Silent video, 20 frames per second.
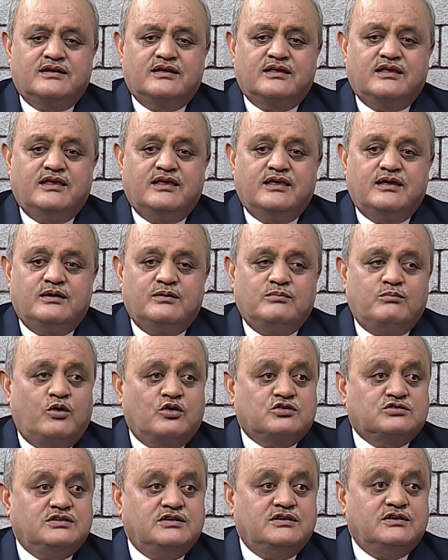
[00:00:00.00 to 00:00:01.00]
कि ये
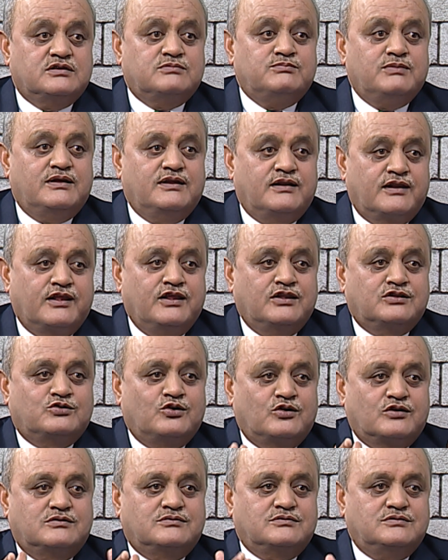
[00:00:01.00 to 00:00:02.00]
बॉक्सिंग इसमें रेत
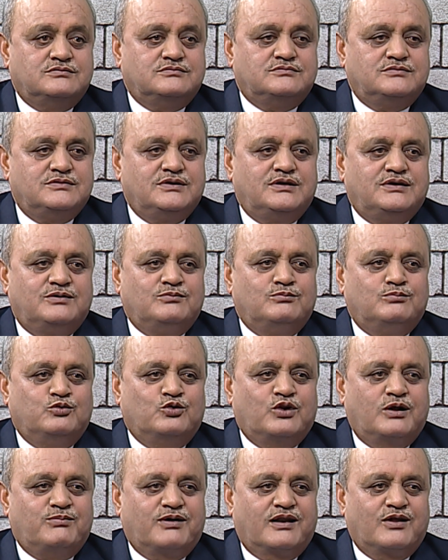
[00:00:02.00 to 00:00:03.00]
और
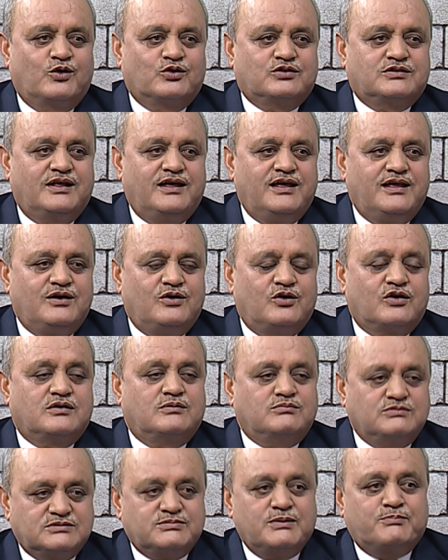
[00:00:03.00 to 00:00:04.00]
बुरा भरा होता है और
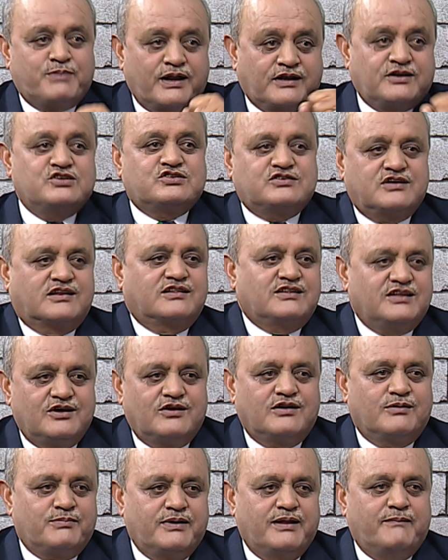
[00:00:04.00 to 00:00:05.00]
हम उस पर प्रैक्टिस करते हैं
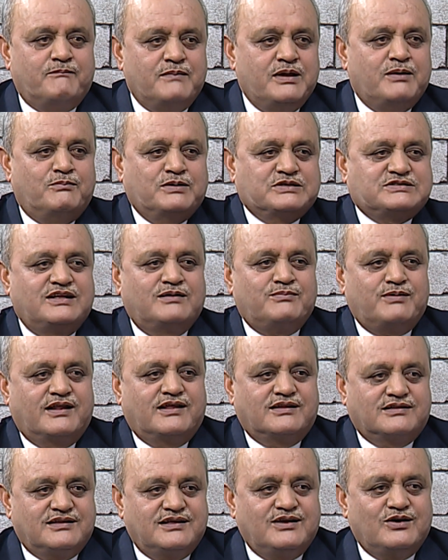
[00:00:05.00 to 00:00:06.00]
और अपने मसल
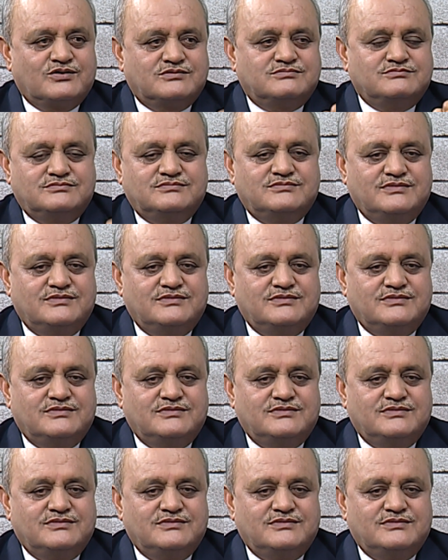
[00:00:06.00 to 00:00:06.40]
बनाते हैं और